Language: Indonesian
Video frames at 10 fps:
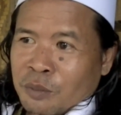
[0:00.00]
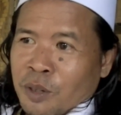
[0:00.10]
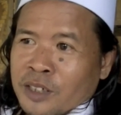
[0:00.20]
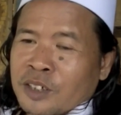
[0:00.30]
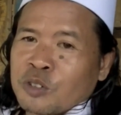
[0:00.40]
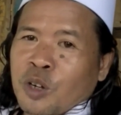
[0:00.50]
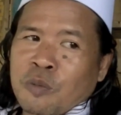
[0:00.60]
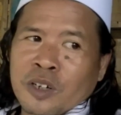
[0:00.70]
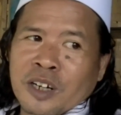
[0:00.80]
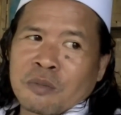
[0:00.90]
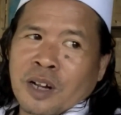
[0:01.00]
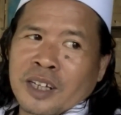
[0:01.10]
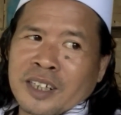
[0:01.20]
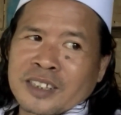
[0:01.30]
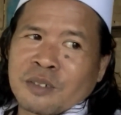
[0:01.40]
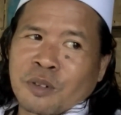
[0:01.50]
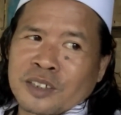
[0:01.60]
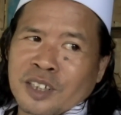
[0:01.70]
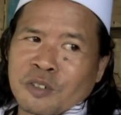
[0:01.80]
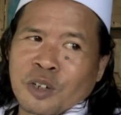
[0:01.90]
Jamaahnya udah pada baik,
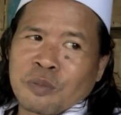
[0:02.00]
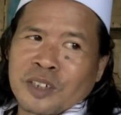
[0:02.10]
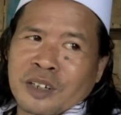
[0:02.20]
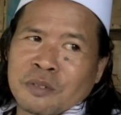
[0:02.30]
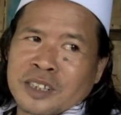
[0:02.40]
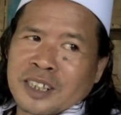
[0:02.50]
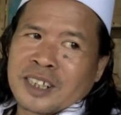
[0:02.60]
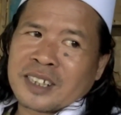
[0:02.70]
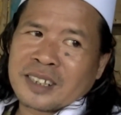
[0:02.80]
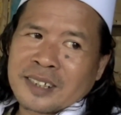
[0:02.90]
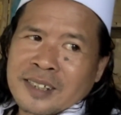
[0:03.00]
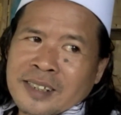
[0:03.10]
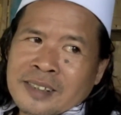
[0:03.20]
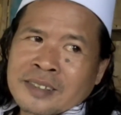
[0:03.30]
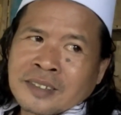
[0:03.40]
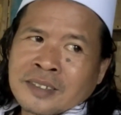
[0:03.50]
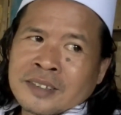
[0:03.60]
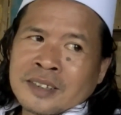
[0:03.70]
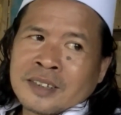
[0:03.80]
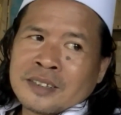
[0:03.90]
jamaahnya udah pada benar.
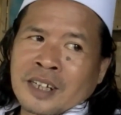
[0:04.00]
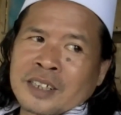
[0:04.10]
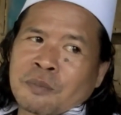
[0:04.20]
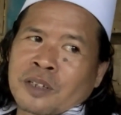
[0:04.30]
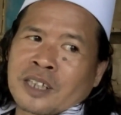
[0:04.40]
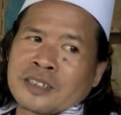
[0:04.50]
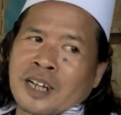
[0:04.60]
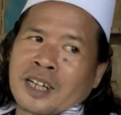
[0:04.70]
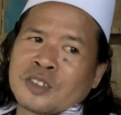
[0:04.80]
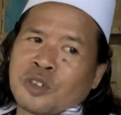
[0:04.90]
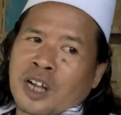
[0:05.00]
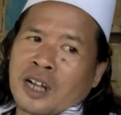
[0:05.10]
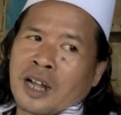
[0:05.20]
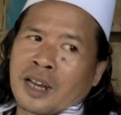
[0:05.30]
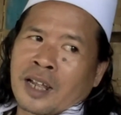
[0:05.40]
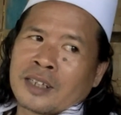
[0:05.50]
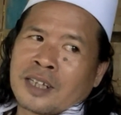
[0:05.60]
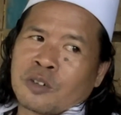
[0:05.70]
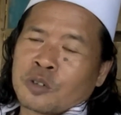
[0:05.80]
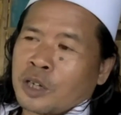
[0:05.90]
Yang dipertanyakan juga hal-hal
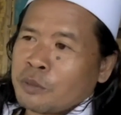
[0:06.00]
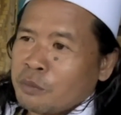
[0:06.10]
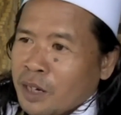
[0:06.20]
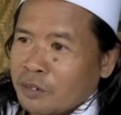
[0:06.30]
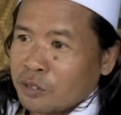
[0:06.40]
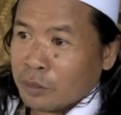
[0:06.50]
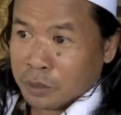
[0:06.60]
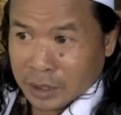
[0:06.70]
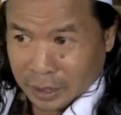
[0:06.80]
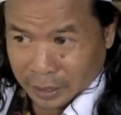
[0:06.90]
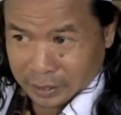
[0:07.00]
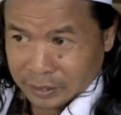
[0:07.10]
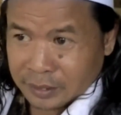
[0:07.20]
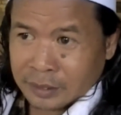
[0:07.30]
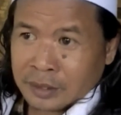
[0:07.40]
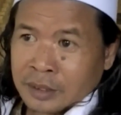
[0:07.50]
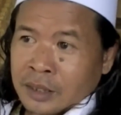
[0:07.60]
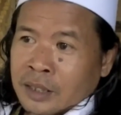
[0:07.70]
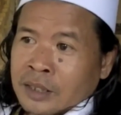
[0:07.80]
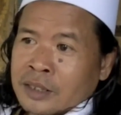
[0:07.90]
yang udah memang udah benar kan.
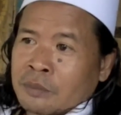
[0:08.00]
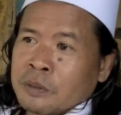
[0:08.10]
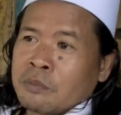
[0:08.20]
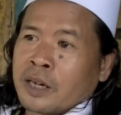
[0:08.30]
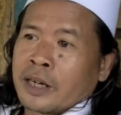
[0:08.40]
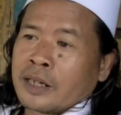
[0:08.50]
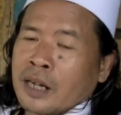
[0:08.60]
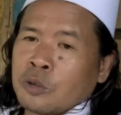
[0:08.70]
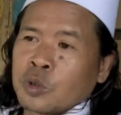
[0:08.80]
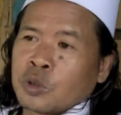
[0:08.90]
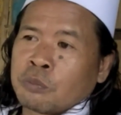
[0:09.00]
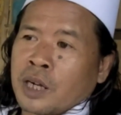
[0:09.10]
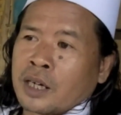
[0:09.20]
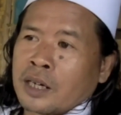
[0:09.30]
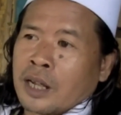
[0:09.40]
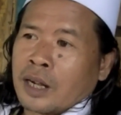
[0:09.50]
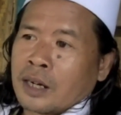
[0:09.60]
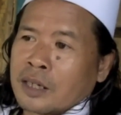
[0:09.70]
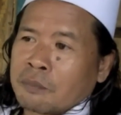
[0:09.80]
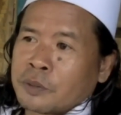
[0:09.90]
Tapi mereka untuk
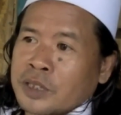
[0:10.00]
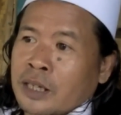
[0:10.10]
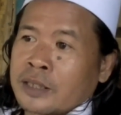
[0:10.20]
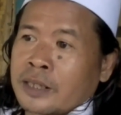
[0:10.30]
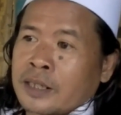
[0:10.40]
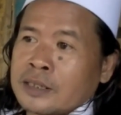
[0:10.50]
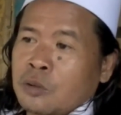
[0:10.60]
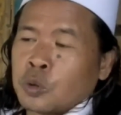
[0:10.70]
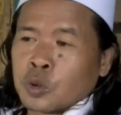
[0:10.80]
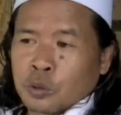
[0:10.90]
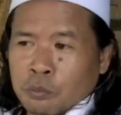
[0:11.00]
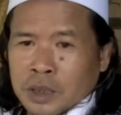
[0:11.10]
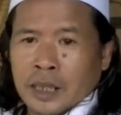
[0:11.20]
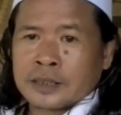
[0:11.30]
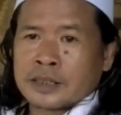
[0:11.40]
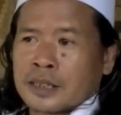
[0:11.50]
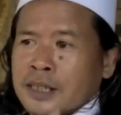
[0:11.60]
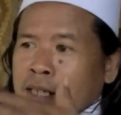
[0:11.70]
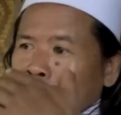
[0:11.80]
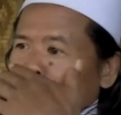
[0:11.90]
mengenal ke pesantren aja, untuk betahnya
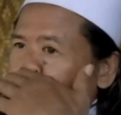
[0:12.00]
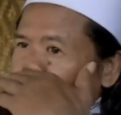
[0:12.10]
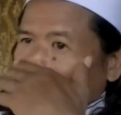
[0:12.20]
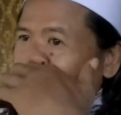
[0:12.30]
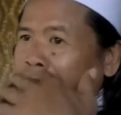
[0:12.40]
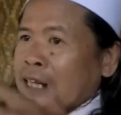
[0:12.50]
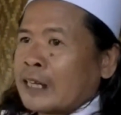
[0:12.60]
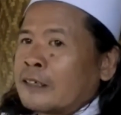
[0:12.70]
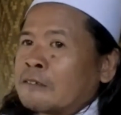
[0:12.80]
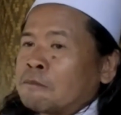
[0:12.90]
saja ada butuh tantangan.